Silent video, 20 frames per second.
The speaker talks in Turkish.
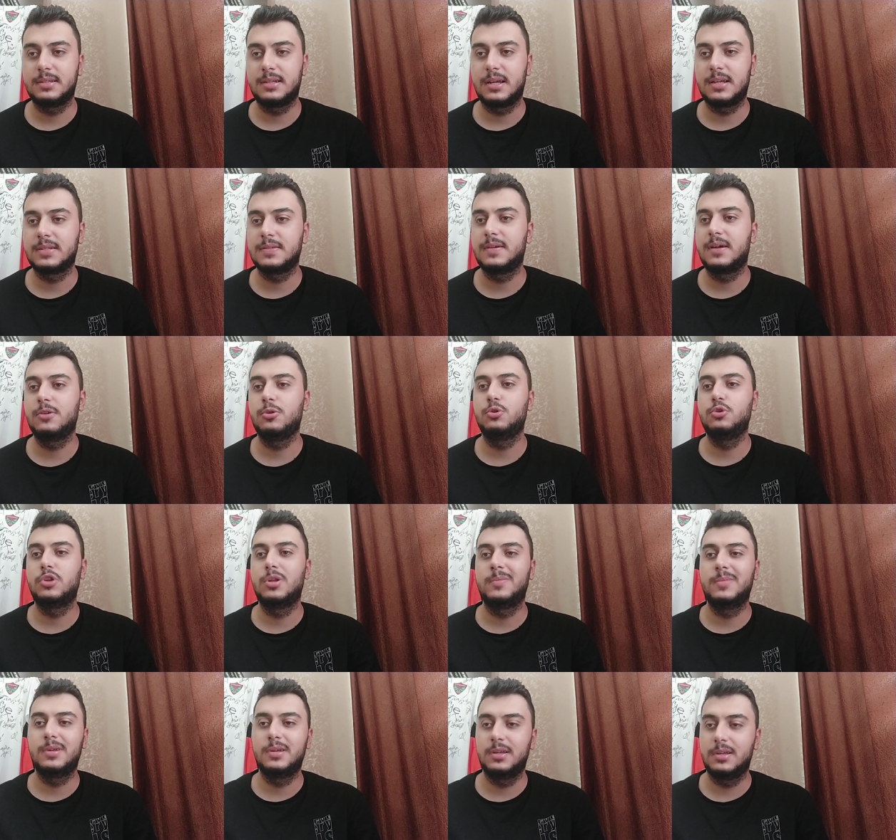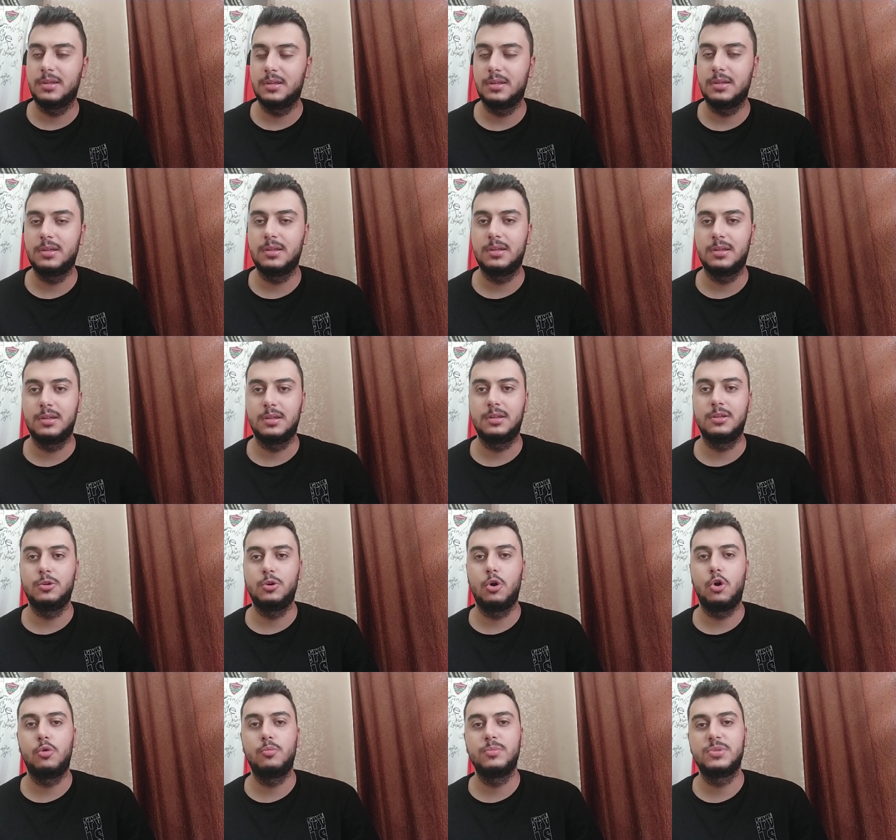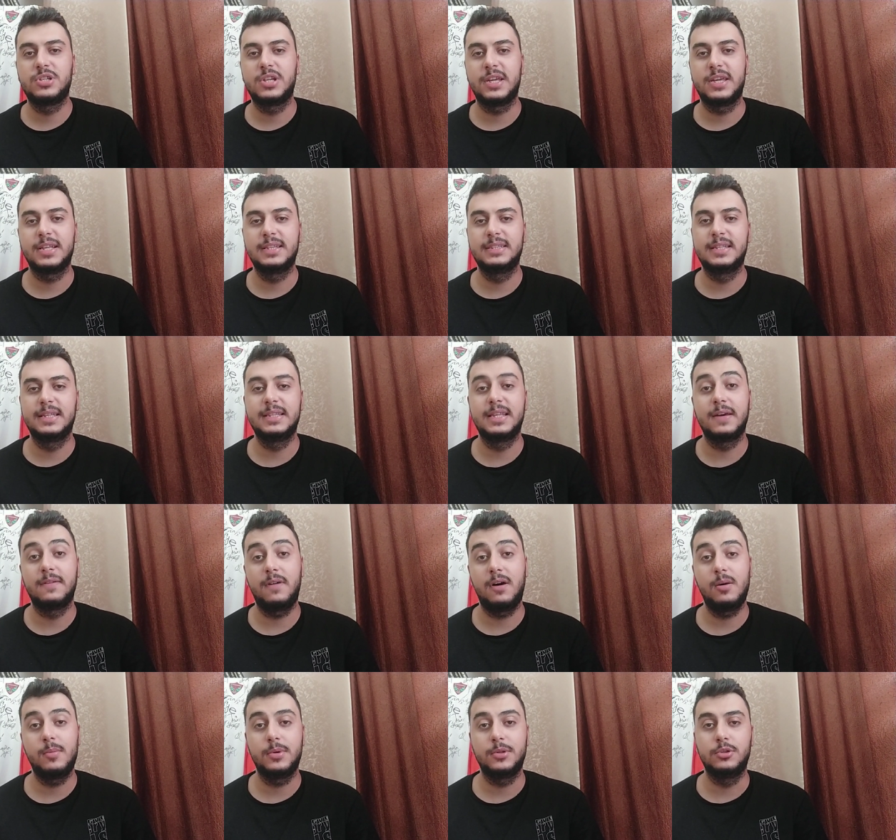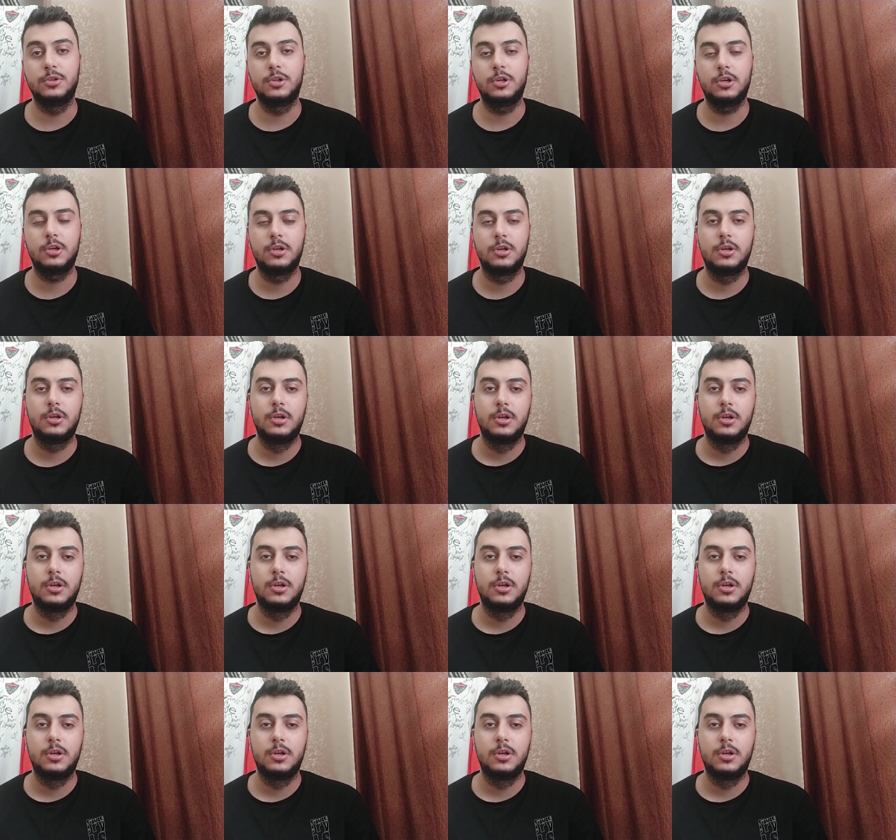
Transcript: Transfer gündemi e, yoğun bir şekilde devam ediyor.